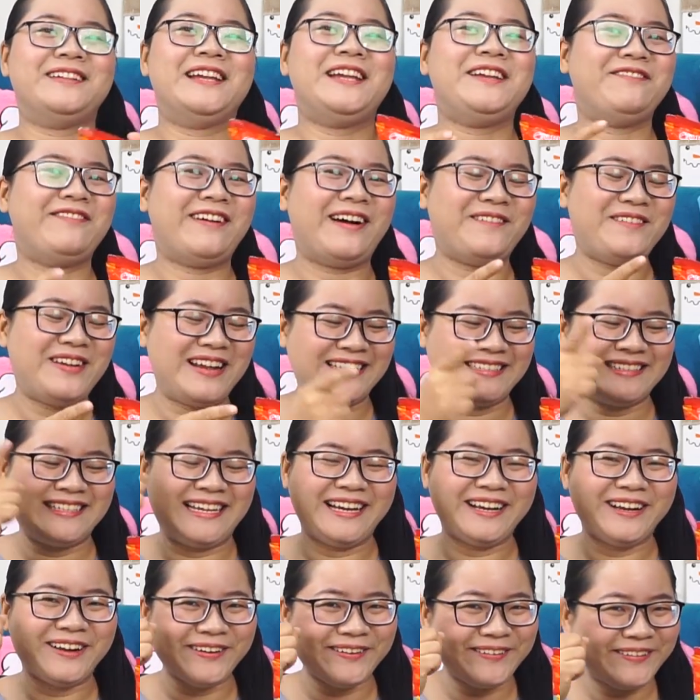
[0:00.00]
Hy vọng là
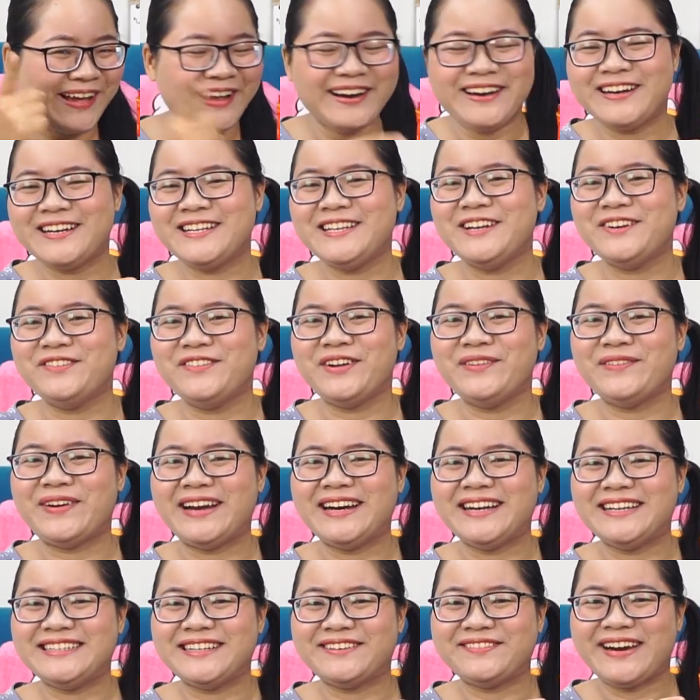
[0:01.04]
sẽ có thật là nhiều may mắn
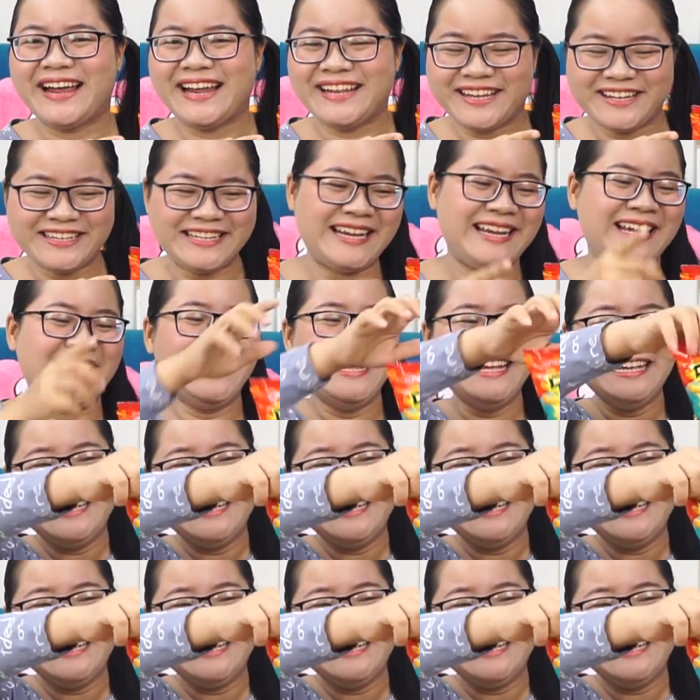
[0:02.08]
ở trong này cho chị.